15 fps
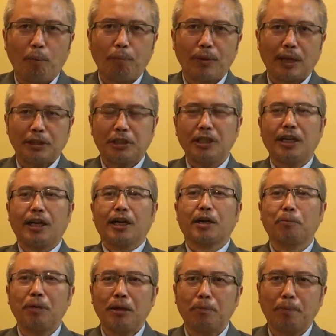那辛亥革
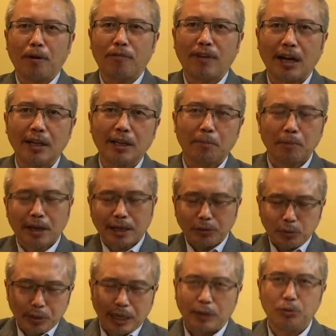命一爆发，他们干
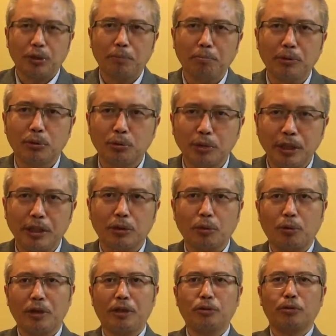脆啊，宣布独立，
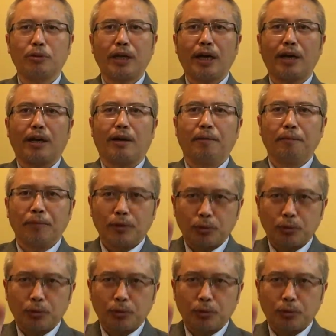脱离中央了。